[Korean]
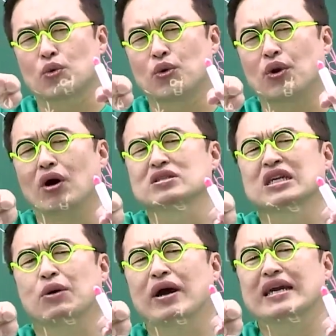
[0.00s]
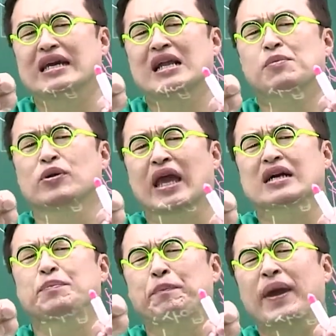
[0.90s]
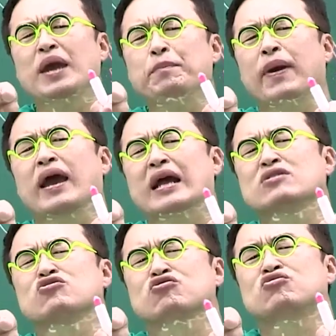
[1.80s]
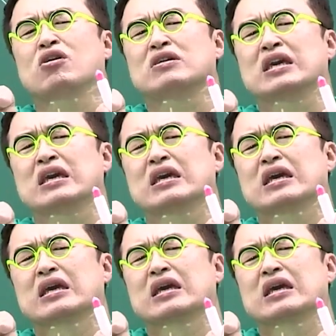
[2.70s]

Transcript: 러시아와 일본의 그 팽팽한 균형이